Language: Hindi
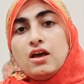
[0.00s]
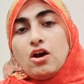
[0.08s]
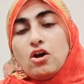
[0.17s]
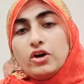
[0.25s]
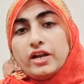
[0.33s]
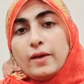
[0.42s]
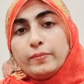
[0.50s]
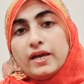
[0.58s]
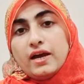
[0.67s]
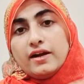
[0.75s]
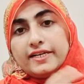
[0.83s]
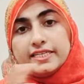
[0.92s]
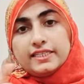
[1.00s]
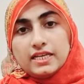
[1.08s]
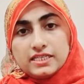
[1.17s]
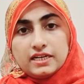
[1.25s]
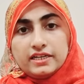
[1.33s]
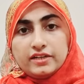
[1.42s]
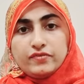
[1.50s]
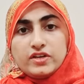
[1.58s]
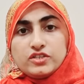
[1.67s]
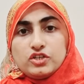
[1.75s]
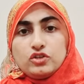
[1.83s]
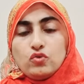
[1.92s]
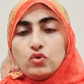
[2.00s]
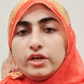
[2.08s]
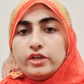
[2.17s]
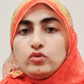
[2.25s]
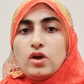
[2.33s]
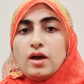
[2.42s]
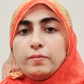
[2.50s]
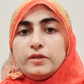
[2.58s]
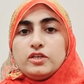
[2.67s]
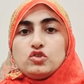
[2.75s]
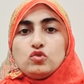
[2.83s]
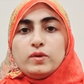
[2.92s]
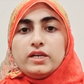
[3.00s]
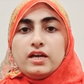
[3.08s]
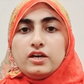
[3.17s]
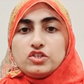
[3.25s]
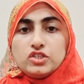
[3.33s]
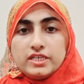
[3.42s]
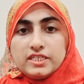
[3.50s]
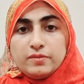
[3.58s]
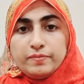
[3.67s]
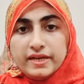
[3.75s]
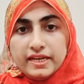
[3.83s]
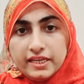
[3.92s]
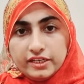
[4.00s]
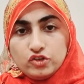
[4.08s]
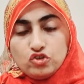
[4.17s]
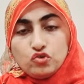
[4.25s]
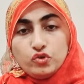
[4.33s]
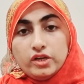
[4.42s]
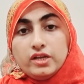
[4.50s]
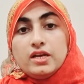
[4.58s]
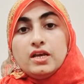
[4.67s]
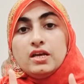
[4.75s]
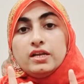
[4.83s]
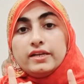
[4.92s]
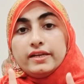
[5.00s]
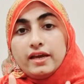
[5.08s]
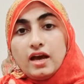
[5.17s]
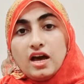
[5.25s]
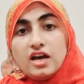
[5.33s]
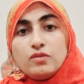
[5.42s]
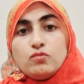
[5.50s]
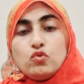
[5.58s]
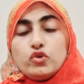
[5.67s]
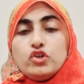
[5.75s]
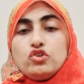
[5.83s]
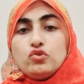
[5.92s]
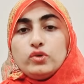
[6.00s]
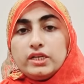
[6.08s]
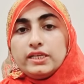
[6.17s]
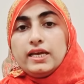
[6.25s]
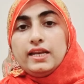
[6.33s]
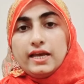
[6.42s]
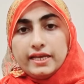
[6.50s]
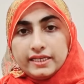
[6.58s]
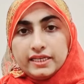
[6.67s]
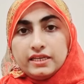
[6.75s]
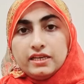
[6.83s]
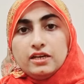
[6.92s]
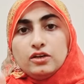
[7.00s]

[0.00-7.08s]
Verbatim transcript: और आपके आठ से दस घंटे फास्टिंग हो गए तो आपकी सुबह नाश्ते से पहले की शुगर निहार मुंह की शुगर कहलाएगी